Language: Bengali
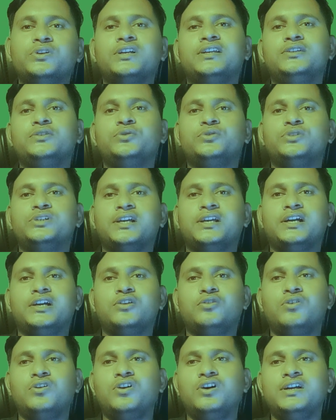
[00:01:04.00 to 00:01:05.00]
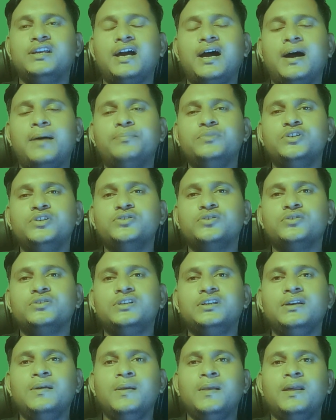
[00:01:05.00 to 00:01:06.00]
কিন্তু শেখানো হয় আপনি
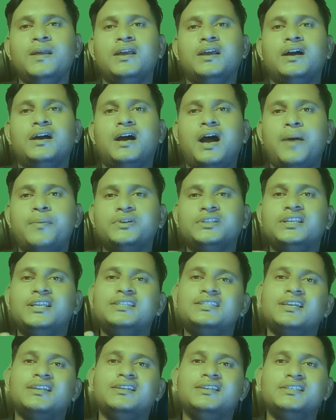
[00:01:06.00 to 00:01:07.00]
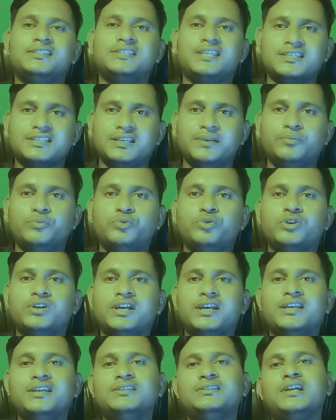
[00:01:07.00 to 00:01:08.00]
যদি আমাদের এই চ্যানেলটি সাবস্ক্রাইব করে
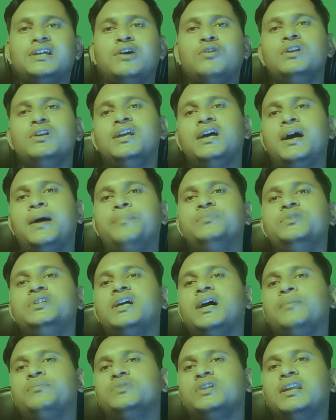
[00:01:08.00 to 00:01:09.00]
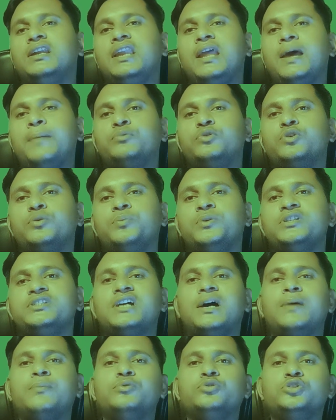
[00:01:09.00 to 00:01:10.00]
রাখেন তাহলে আপনি আপনার ল্যাপটপের
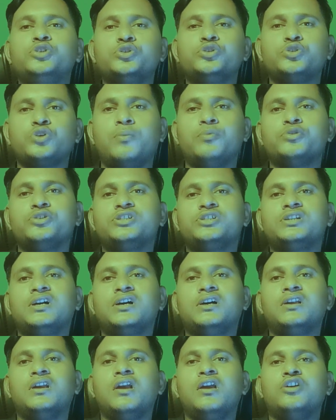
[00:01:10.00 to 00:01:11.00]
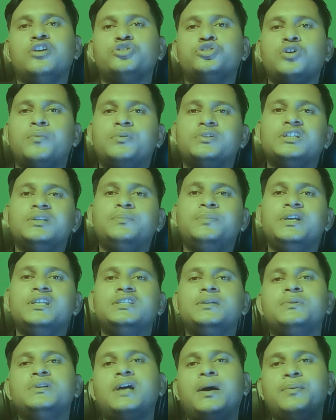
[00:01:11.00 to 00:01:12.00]
যাবতীয় সমস্যার সমাধান পেয়ে
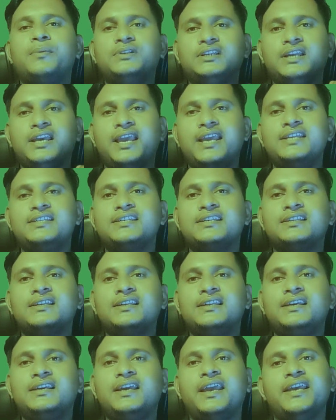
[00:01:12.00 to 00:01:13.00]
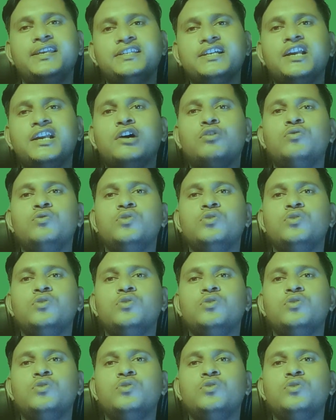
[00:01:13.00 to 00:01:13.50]
যাবেন আমাদের এই চ্যানেলে এছাড়াও